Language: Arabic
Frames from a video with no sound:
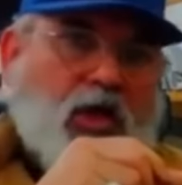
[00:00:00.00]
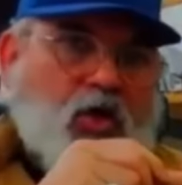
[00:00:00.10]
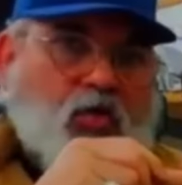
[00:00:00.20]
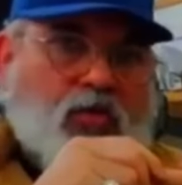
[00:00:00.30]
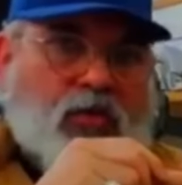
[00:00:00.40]

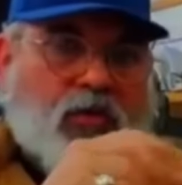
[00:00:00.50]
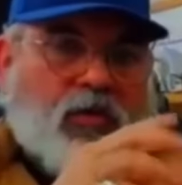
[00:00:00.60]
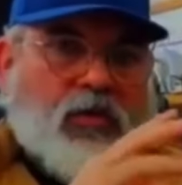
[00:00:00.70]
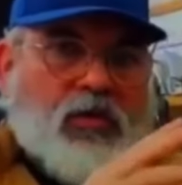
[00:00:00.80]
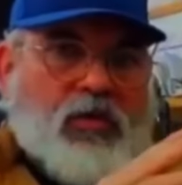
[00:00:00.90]
هو
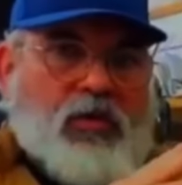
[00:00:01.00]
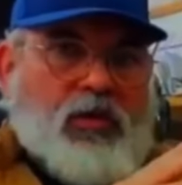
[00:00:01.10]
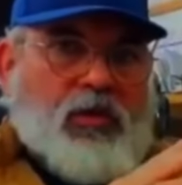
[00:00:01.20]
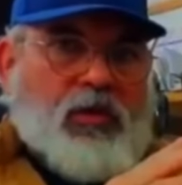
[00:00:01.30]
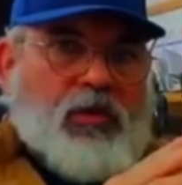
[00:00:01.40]

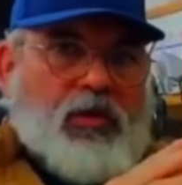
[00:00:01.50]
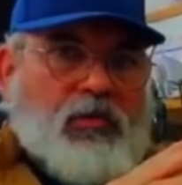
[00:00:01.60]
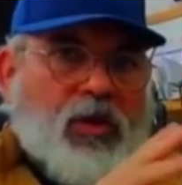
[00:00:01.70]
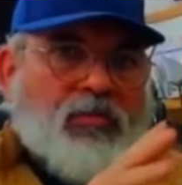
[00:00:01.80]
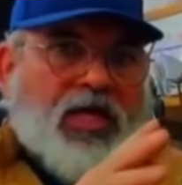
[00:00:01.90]

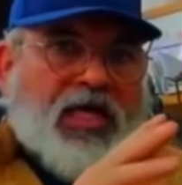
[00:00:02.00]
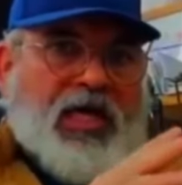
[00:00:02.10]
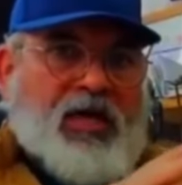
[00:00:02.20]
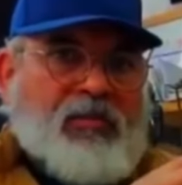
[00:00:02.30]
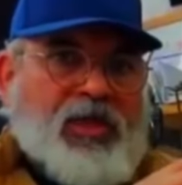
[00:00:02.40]
المملكة
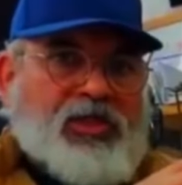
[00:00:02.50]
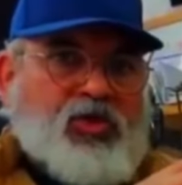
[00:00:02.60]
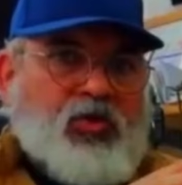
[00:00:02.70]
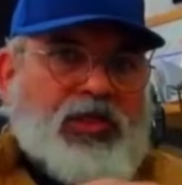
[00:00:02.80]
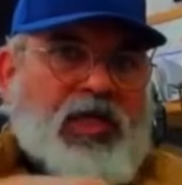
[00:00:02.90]
العربية
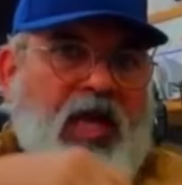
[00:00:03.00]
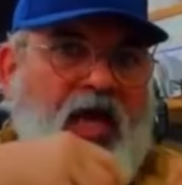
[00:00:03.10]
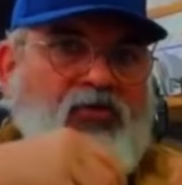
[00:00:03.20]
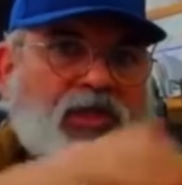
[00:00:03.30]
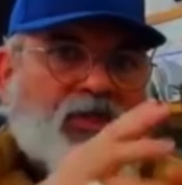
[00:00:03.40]
السعودية لا
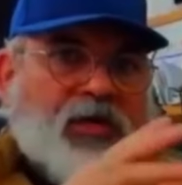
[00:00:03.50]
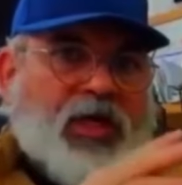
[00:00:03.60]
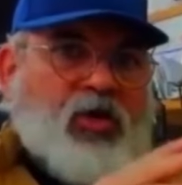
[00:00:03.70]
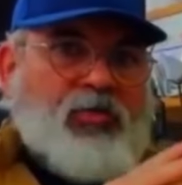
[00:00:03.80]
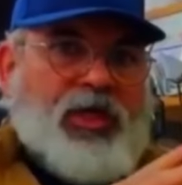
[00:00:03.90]
يوجد
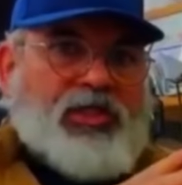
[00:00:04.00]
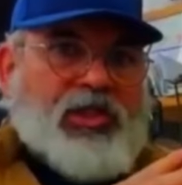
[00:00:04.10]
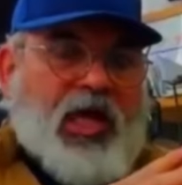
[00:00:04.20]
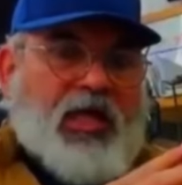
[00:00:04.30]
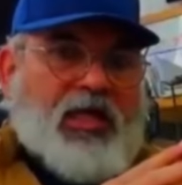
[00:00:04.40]
بينها وبين
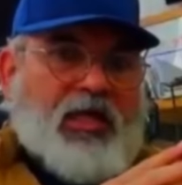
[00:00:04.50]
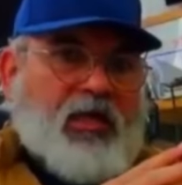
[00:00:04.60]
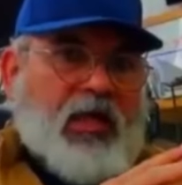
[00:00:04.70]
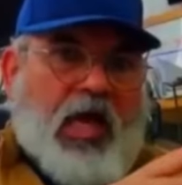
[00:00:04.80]
إسرائيل